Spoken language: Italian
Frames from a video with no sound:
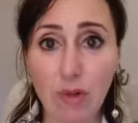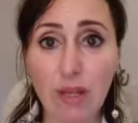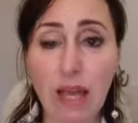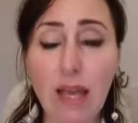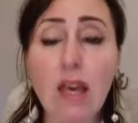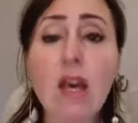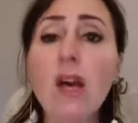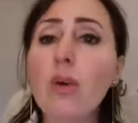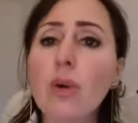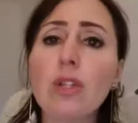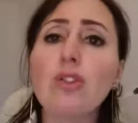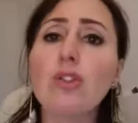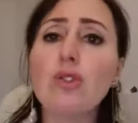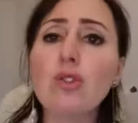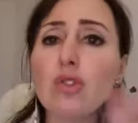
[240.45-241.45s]
Okay?
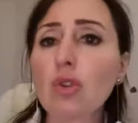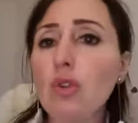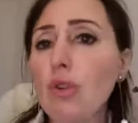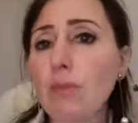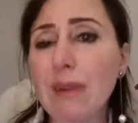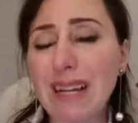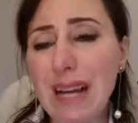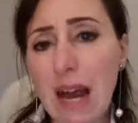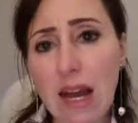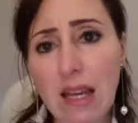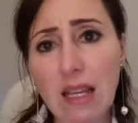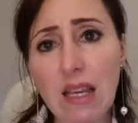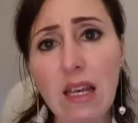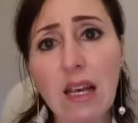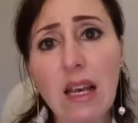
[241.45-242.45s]
Quindi non solo
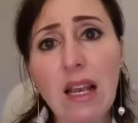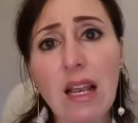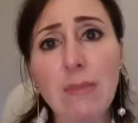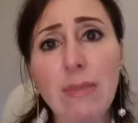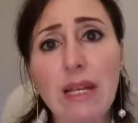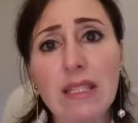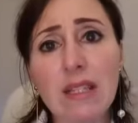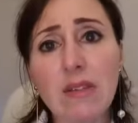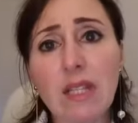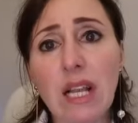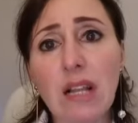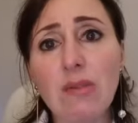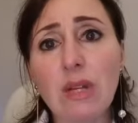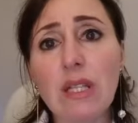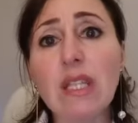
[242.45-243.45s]
magari la mia attività
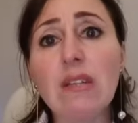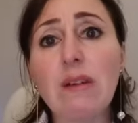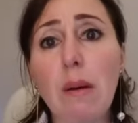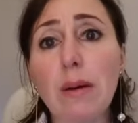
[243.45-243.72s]
lavorativa,